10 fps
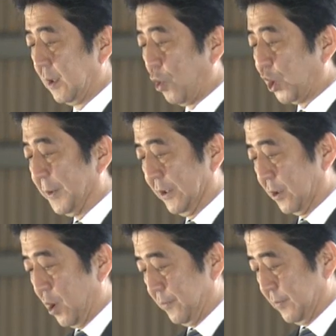国
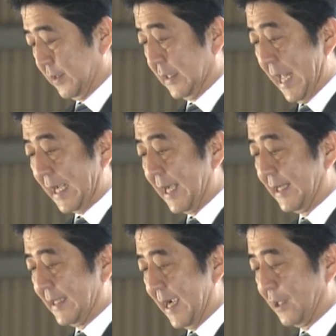民の高
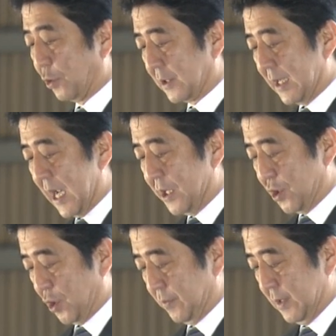い期待に応えられる
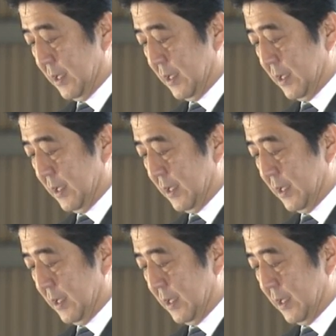よう